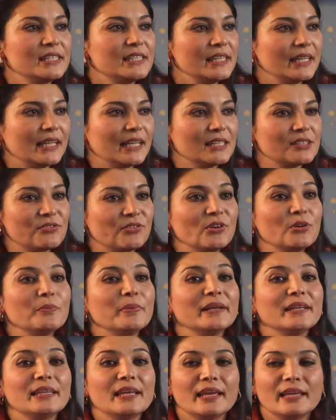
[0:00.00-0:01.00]
y chicas, fue un
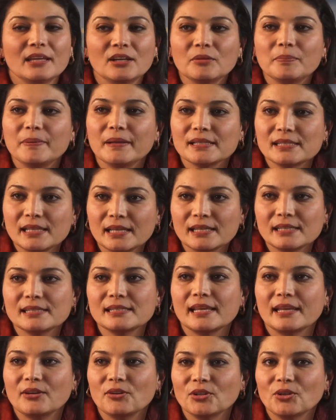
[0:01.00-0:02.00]
verdadero placer
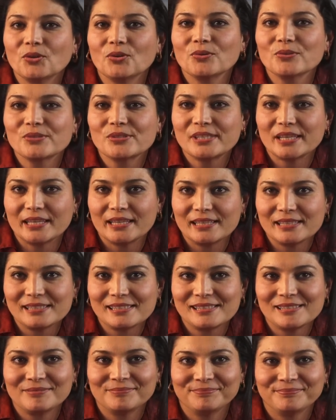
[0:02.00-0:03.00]
estar hoy con
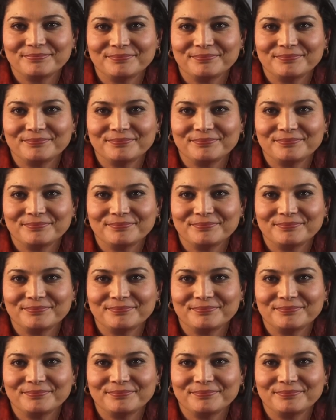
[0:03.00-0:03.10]
ustedes.